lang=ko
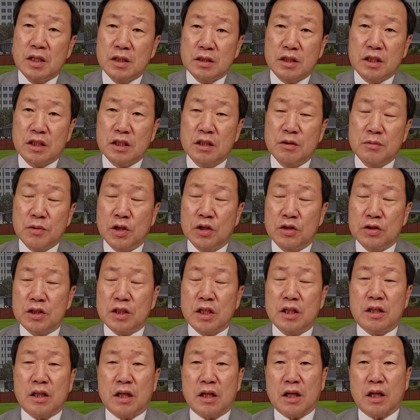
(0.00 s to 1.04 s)
지금
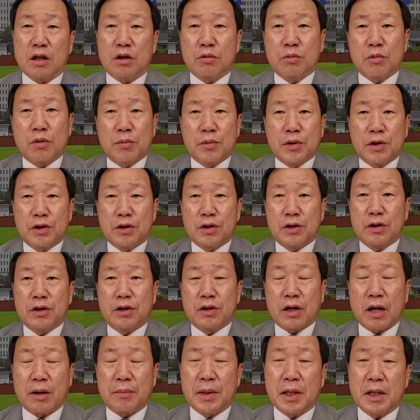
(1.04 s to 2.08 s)
현재 이 단계로
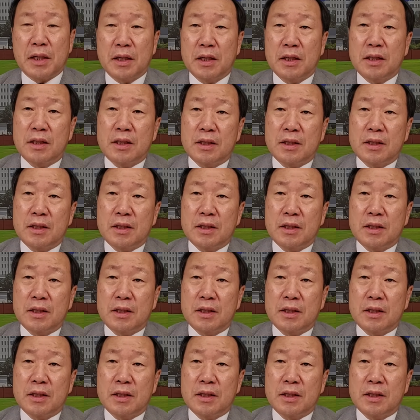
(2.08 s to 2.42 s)
보면 아마